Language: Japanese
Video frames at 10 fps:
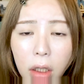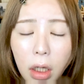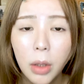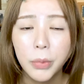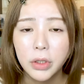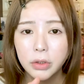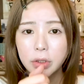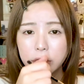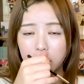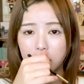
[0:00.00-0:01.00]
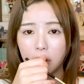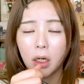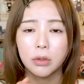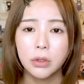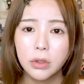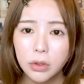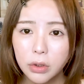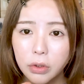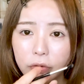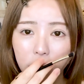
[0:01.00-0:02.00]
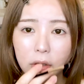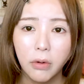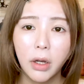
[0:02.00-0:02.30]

あ、びっくりしちゃったな。Google ニュースだっ